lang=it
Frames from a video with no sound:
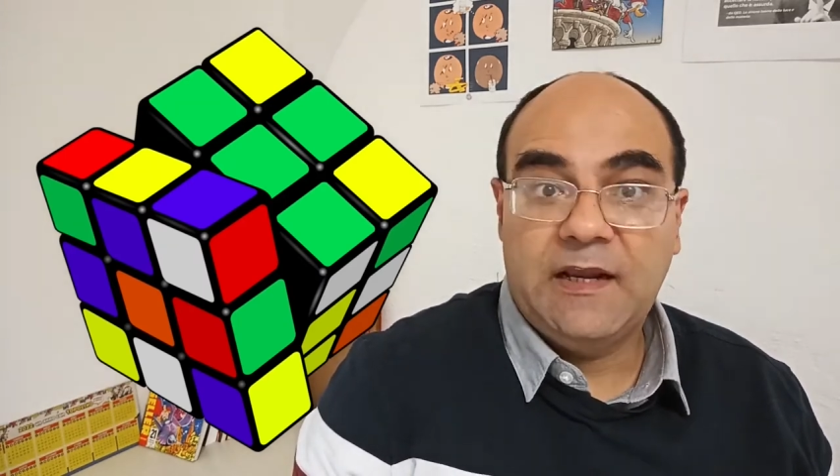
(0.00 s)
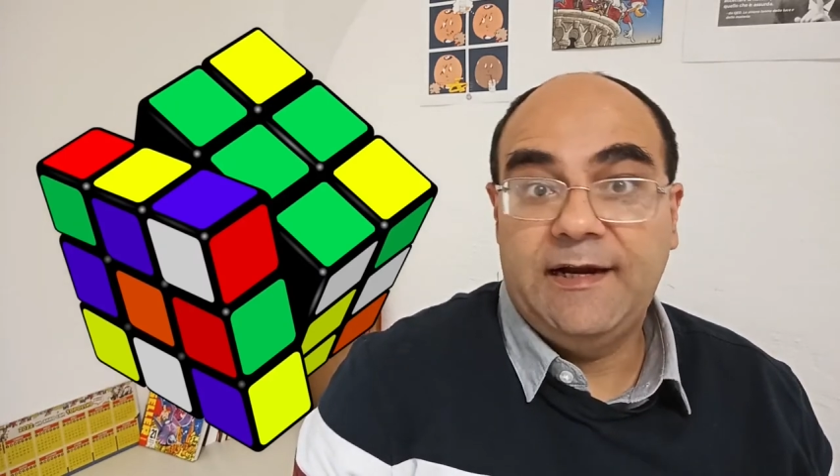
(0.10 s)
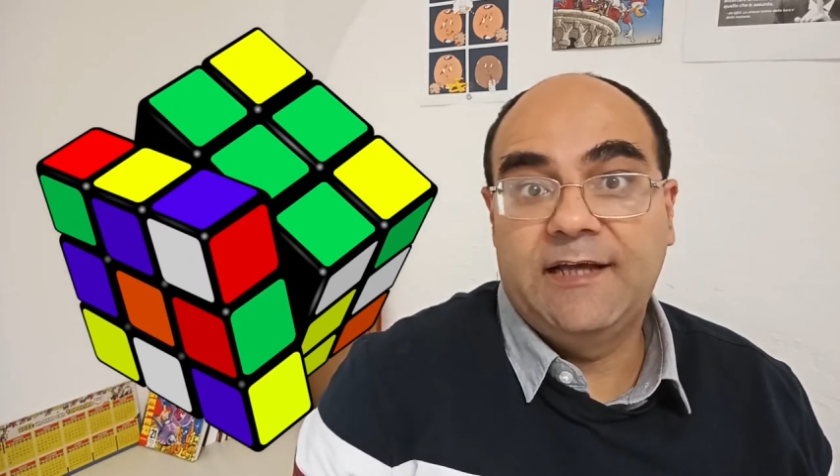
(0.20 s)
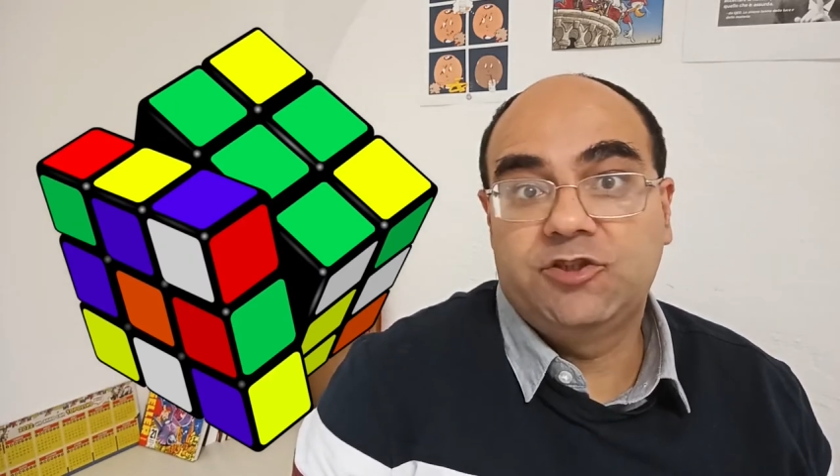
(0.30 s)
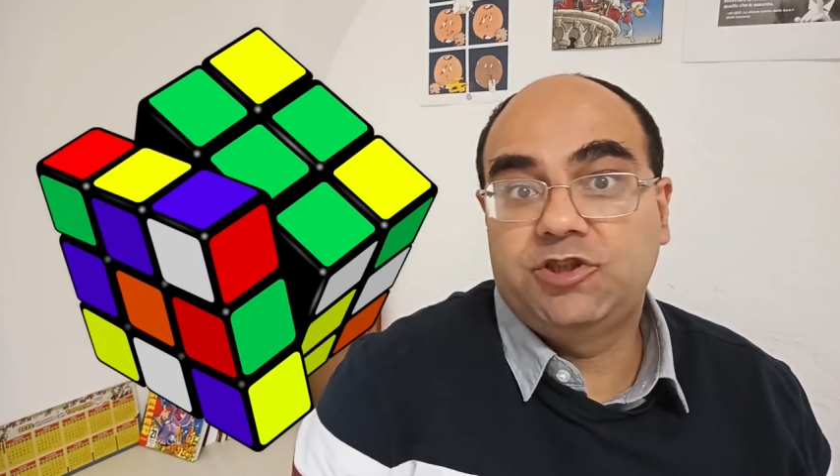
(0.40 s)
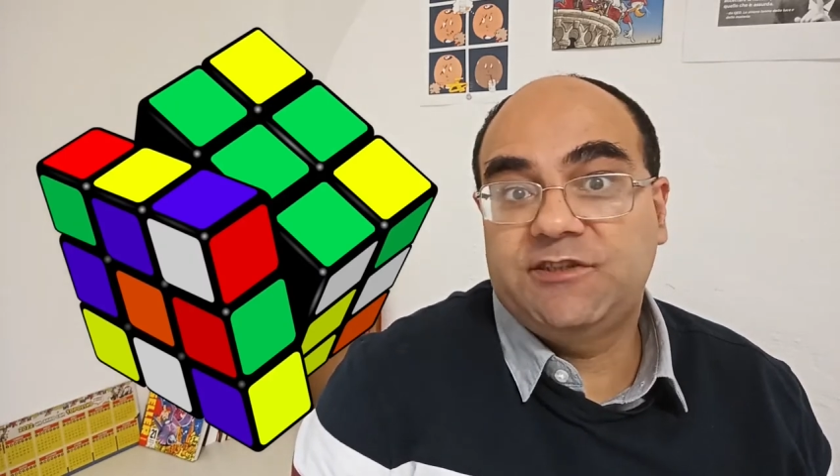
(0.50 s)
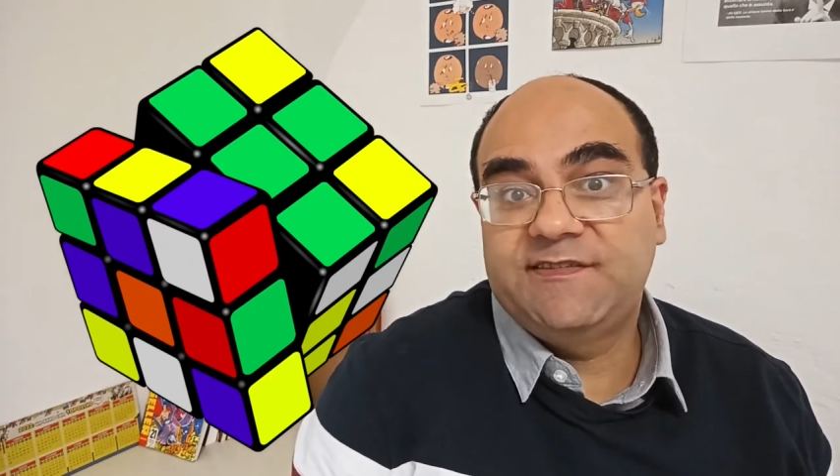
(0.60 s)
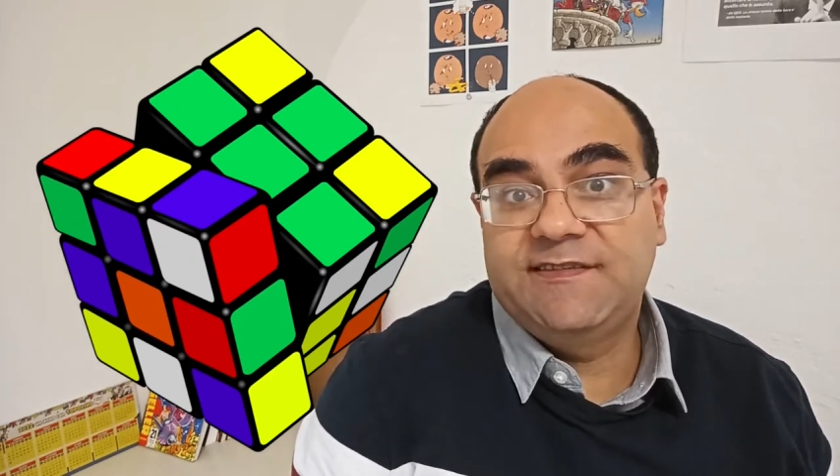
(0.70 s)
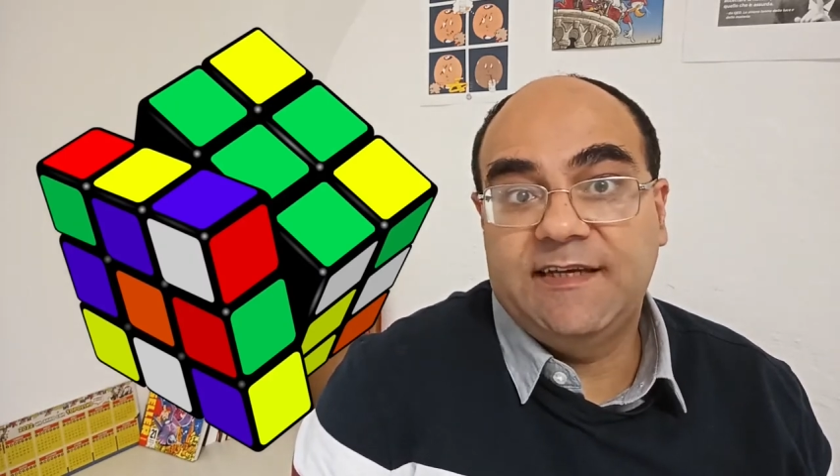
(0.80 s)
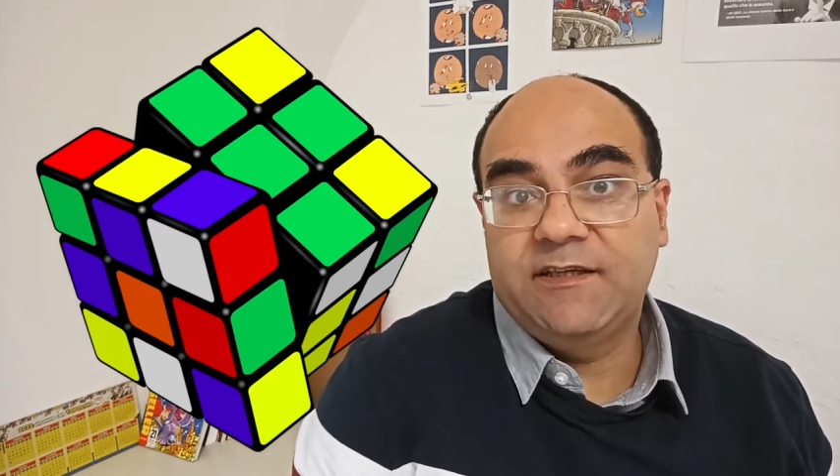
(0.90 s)
la
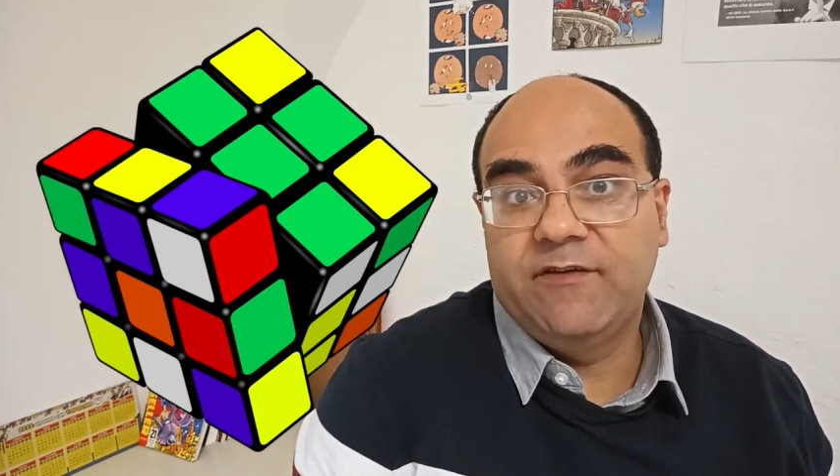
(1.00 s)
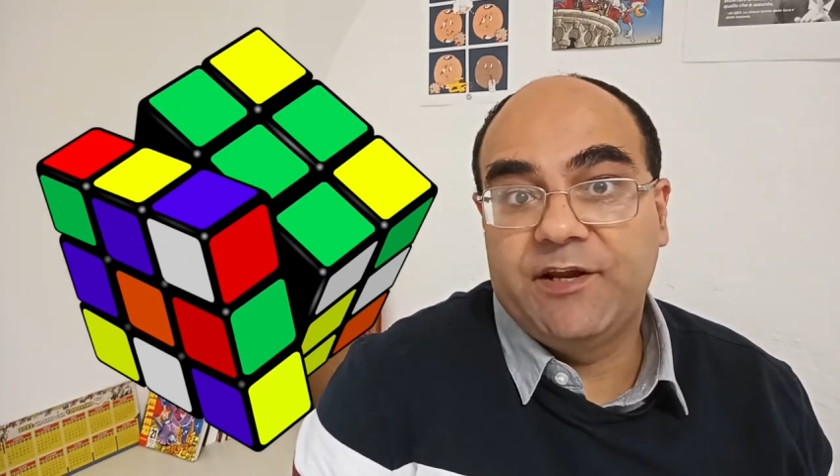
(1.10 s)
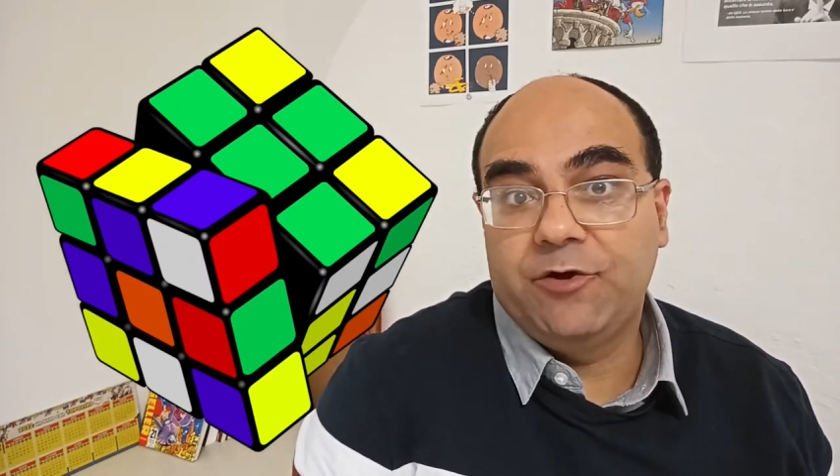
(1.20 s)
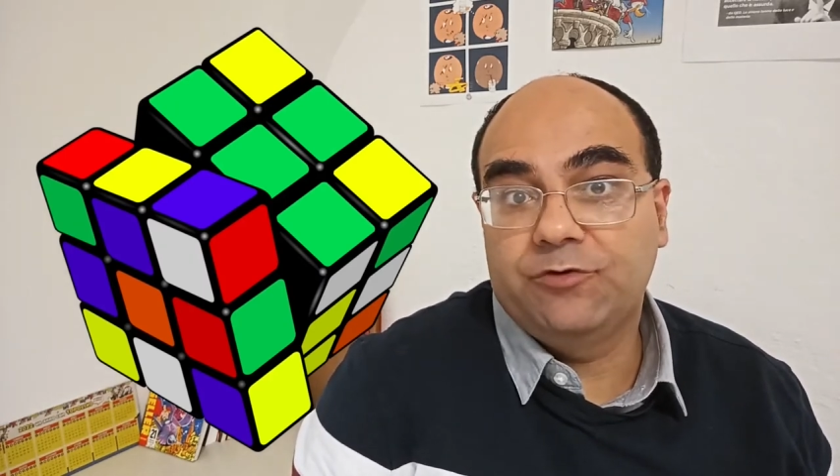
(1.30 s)
necessità di avere